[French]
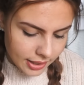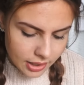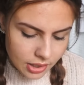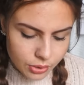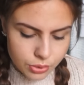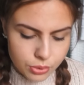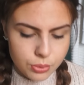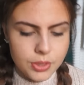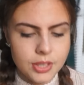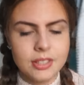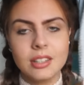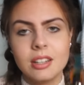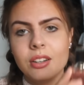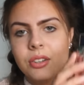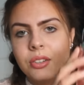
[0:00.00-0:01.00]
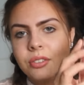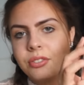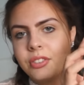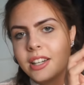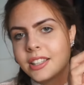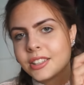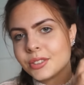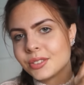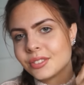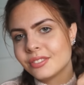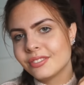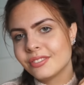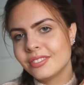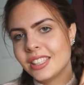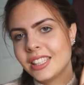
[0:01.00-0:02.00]
Et ensuite le
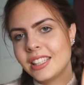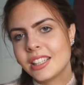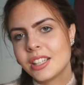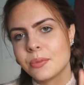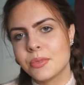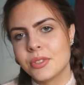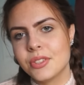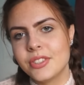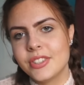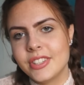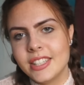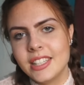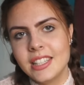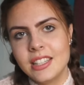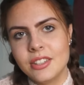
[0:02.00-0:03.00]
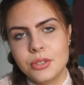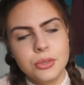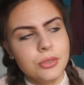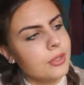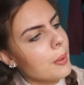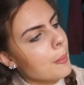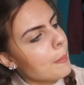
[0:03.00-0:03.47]
flacon, il est comme ceci, il est juste